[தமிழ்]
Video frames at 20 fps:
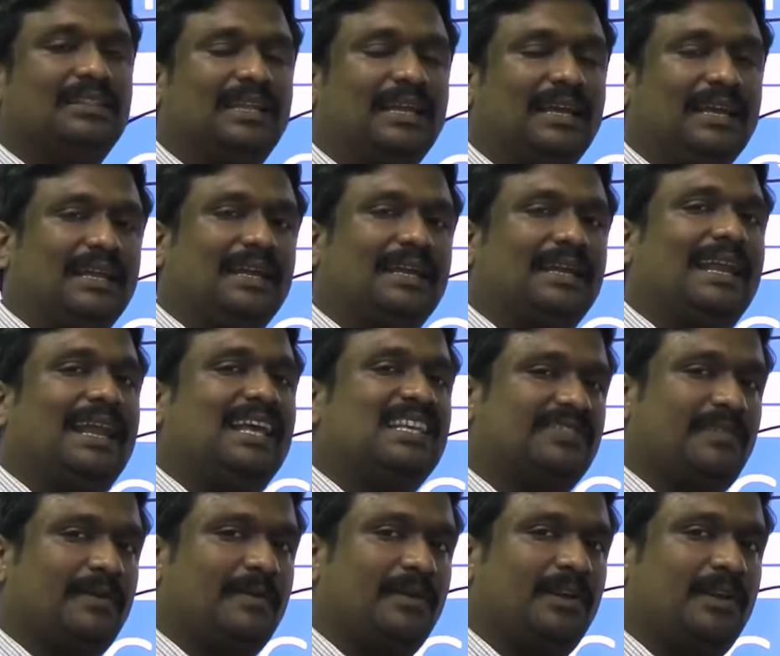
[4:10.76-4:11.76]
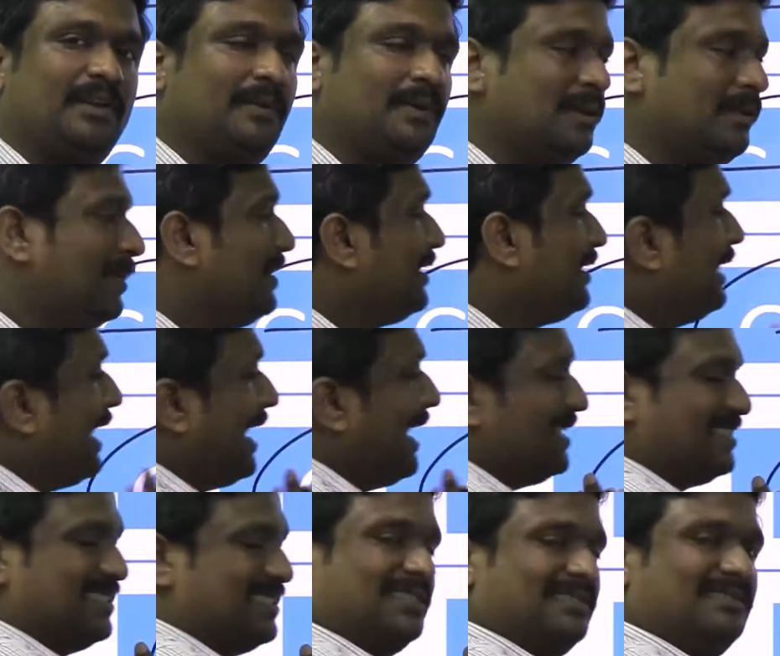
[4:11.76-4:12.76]
தனியாக கிளாஸிஃபை பண்ணிடுவாங்க பட்
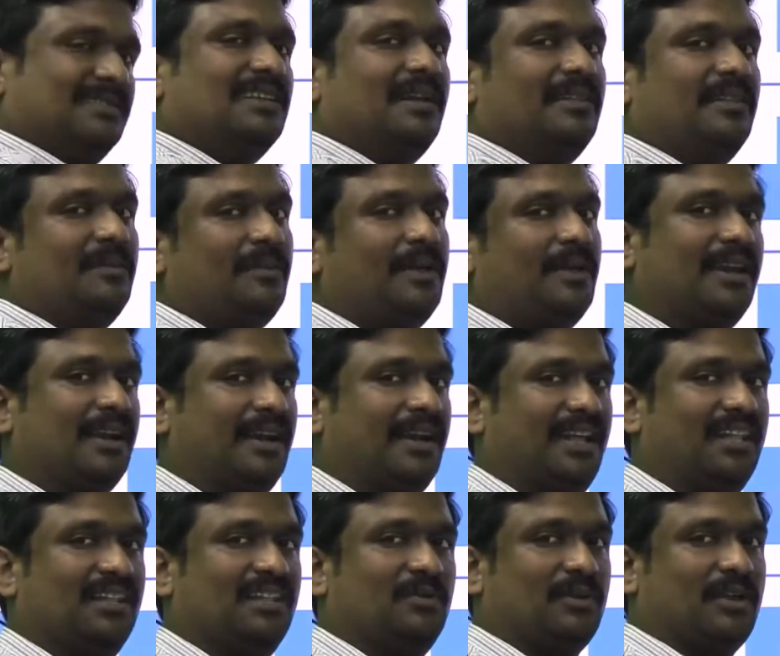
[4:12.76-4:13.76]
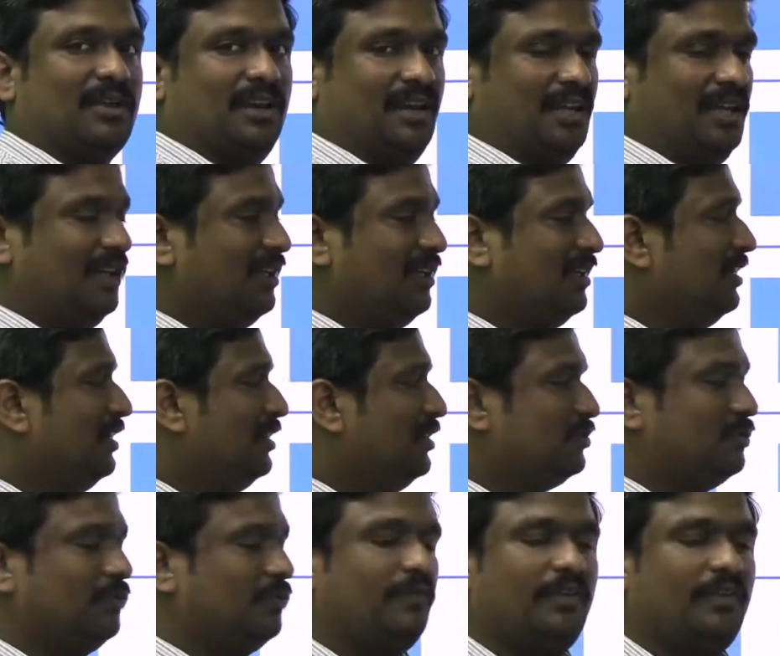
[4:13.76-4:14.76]
கேஸுக்கு வந்து அந்த மாதிரி கிடையாது ஓகேங்களா
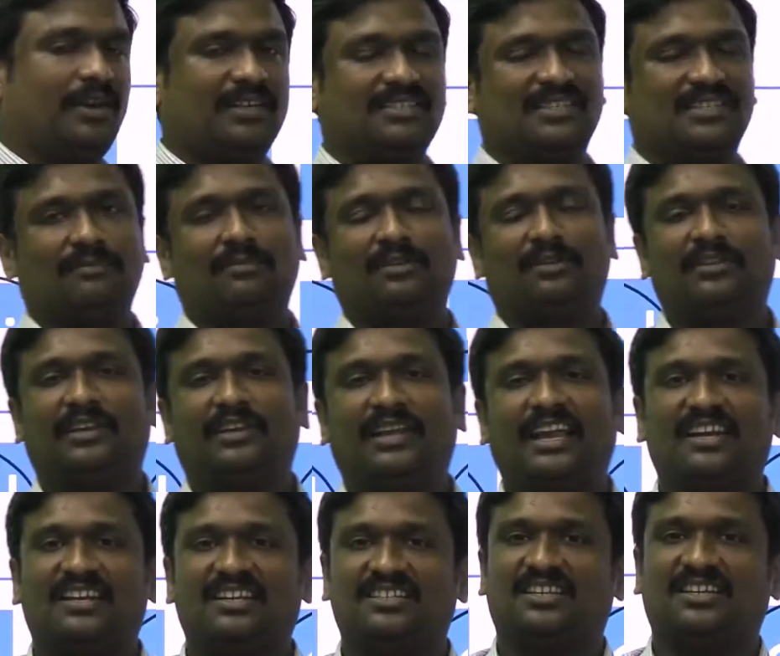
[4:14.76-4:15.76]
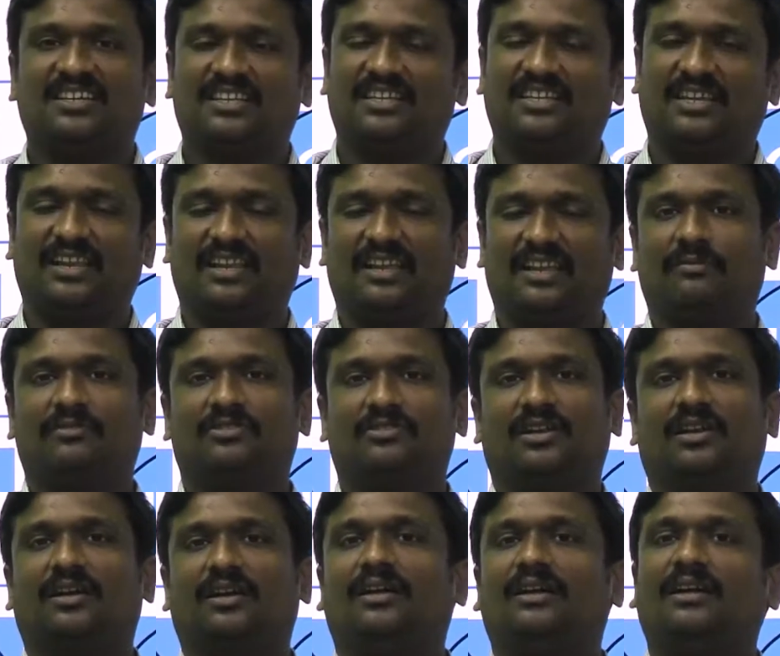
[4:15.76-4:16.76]
ஸோ ஃபார் எக்ஸாம்பிள் வந்து நைட்ரஜன் எடுத்துக்கிறீங்க அப்படின்னு
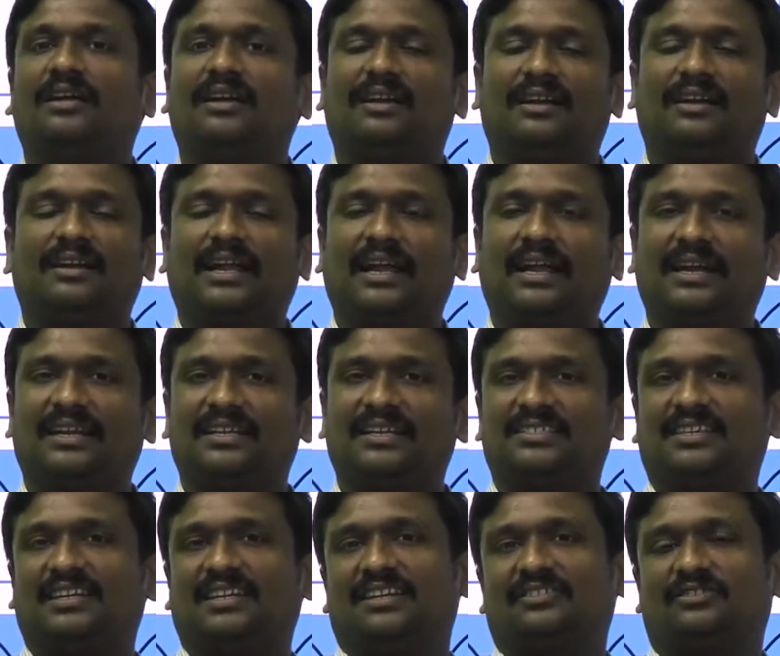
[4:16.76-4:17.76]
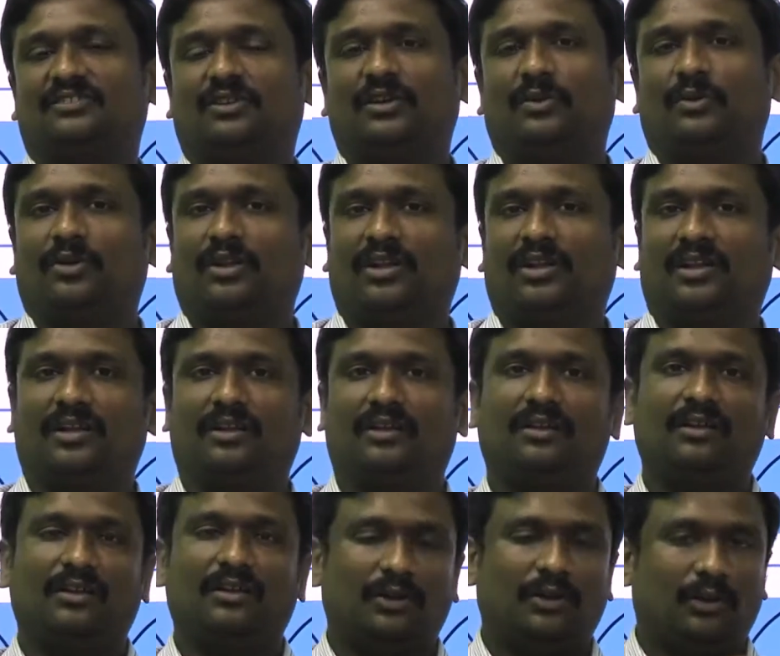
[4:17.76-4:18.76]
சொன்னால் நைட்ரஜனுக்குன்னு சொல்லி ஒரு
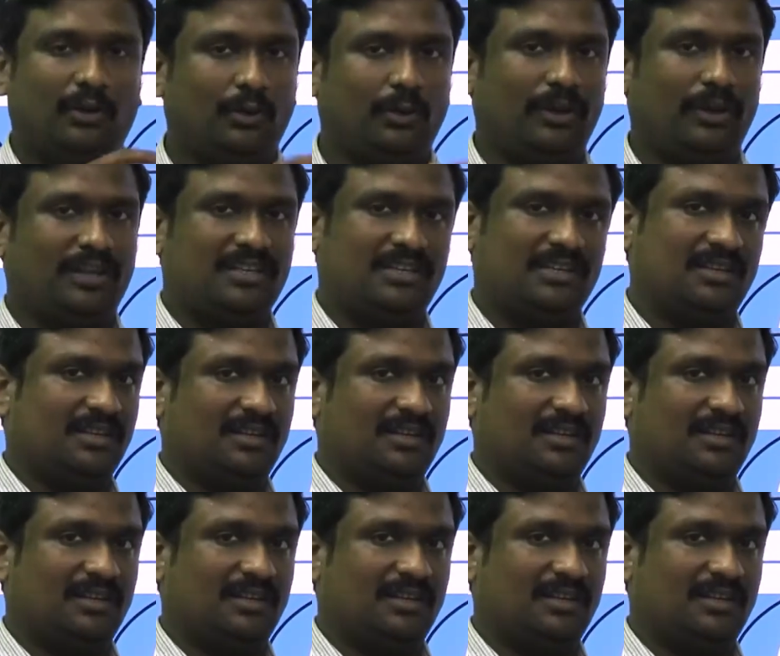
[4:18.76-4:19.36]
யுனிக்